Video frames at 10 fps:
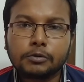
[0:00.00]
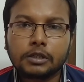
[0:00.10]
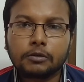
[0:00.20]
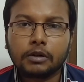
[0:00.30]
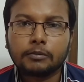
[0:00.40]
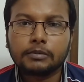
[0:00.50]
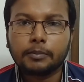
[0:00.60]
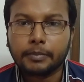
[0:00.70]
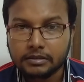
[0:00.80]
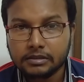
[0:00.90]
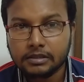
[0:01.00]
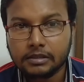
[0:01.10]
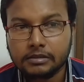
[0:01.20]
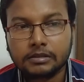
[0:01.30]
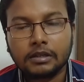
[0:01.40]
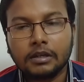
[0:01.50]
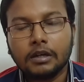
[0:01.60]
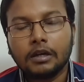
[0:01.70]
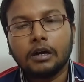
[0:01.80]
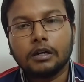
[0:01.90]
একুশের ওয়ান অফ দ্য বেস্ট সিরিজ
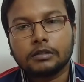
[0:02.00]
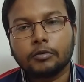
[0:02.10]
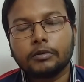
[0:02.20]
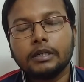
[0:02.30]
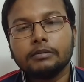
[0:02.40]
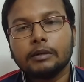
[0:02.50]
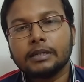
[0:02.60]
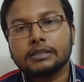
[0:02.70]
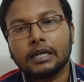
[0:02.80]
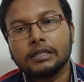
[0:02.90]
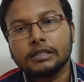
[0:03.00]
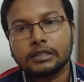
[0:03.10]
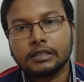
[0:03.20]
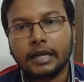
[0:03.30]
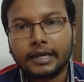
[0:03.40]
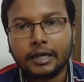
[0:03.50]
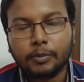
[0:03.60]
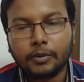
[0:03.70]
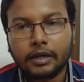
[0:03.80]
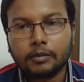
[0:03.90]
সোনি লিভ আমরা জানি যে একের
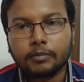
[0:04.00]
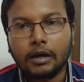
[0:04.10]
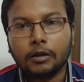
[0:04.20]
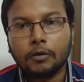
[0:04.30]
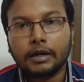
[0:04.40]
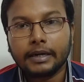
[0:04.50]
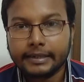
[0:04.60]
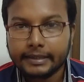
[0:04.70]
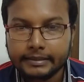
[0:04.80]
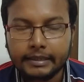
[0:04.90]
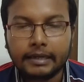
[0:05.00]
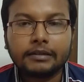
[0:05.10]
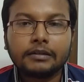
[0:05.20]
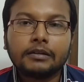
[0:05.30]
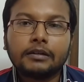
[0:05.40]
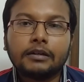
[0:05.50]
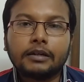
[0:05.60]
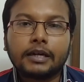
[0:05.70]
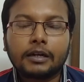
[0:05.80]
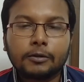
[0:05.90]
পর এক ভালো কন্টেন্ট দেয়
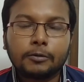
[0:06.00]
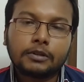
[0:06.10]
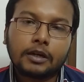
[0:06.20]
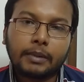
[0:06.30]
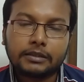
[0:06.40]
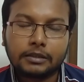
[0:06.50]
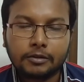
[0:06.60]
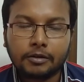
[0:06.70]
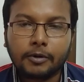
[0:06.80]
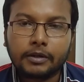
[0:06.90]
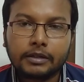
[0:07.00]
এখানেও তার ব্যতিক্রম